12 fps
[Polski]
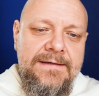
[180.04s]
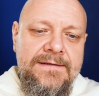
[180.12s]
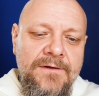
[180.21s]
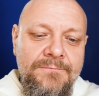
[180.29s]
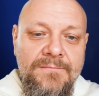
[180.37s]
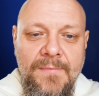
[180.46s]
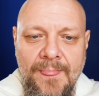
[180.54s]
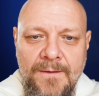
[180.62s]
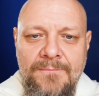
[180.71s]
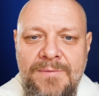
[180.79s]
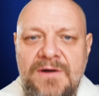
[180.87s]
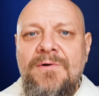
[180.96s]
no,
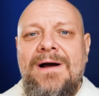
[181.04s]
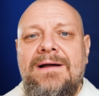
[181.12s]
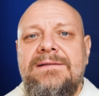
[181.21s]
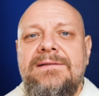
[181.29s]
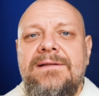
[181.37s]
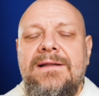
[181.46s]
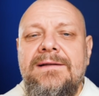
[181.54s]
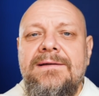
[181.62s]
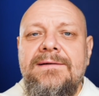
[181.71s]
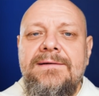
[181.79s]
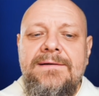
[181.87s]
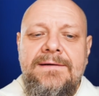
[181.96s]
no była
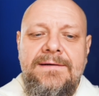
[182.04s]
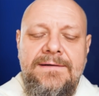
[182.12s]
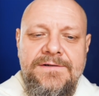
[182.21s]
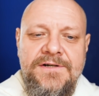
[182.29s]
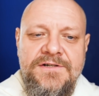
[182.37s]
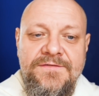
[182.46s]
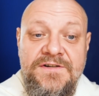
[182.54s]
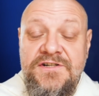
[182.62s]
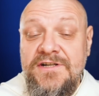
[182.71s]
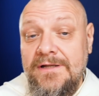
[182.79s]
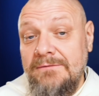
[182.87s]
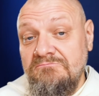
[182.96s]
e,
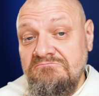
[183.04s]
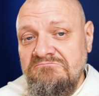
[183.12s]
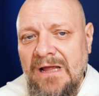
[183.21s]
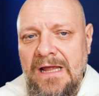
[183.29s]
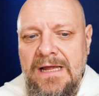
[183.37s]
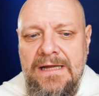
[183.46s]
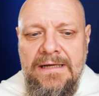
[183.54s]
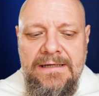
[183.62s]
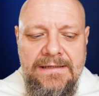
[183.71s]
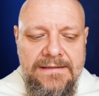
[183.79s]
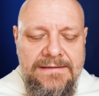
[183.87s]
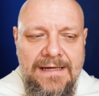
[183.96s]
rzeczywiście
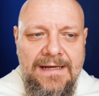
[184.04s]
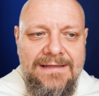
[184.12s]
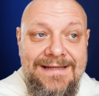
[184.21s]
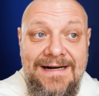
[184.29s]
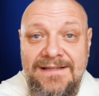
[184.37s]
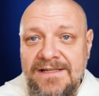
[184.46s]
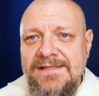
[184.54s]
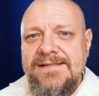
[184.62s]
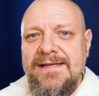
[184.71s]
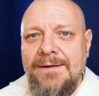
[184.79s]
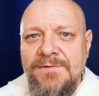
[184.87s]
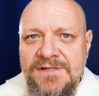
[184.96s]
taka
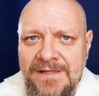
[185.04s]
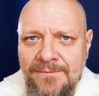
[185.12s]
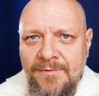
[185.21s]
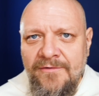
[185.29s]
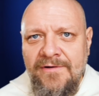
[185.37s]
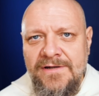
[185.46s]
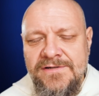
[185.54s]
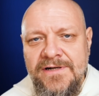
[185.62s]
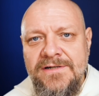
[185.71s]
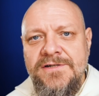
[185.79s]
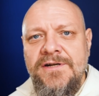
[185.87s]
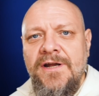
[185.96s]
tradycja, można by
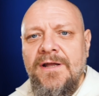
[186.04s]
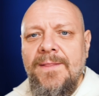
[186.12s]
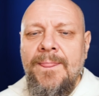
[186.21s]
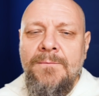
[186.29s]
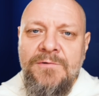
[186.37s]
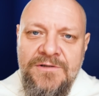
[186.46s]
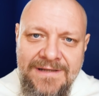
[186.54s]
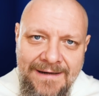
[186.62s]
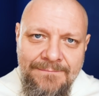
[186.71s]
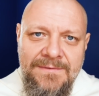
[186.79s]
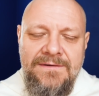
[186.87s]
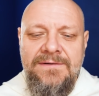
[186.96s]
powiedzieć, no bo
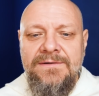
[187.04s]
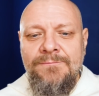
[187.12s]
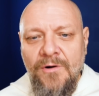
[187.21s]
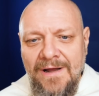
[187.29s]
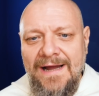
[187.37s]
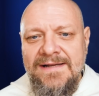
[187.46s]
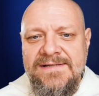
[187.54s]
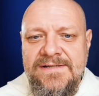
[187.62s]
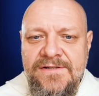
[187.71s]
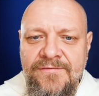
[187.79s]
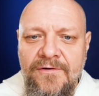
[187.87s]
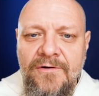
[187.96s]
tam e,
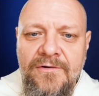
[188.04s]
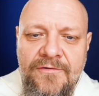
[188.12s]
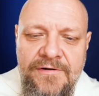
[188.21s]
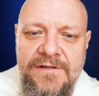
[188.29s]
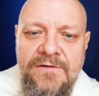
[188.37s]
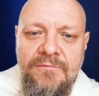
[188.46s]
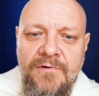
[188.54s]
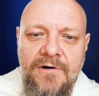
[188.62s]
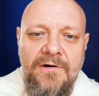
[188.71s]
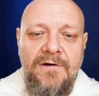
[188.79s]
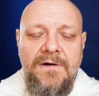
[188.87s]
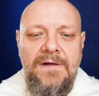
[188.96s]
pogaństwo
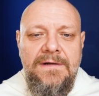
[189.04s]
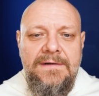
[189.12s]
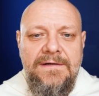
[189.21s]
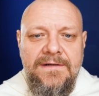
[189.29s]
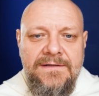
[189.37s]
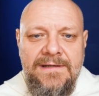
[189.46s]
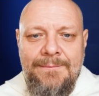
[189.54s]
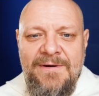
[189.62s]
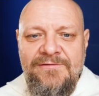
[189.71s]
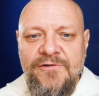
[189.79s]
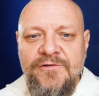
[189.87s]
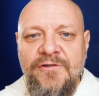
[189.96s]
kwitło na
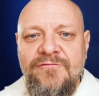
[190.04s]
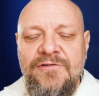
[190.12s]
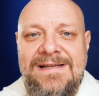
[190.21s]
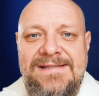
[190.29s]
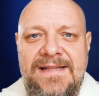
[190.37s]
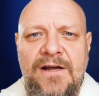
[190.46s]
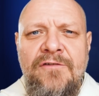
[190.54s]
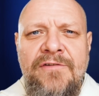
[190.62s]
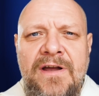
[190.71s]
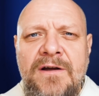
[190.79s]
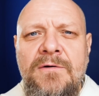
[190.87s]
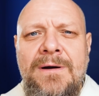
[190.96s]
pewno do XII
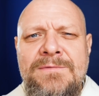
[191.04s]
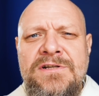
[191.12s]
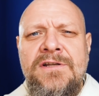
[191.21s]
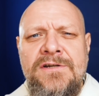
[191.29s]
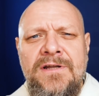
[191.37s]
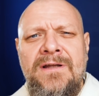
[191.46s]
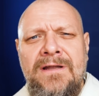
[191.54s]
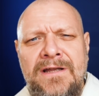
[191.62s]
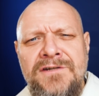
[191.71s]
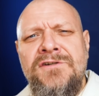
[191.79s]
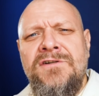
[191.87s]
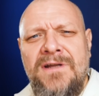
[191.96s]
wieku, a myślę, że
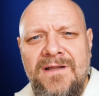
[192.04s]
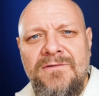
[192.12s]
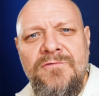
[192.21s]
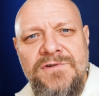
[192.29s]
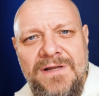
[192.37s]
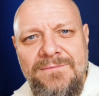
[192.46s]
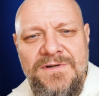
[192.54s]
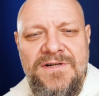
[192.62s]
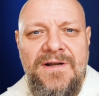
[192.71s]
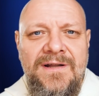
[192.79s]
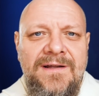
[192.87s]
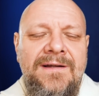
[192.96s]
jeszcze dłużej by
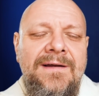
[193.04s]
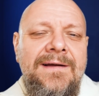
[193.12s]
się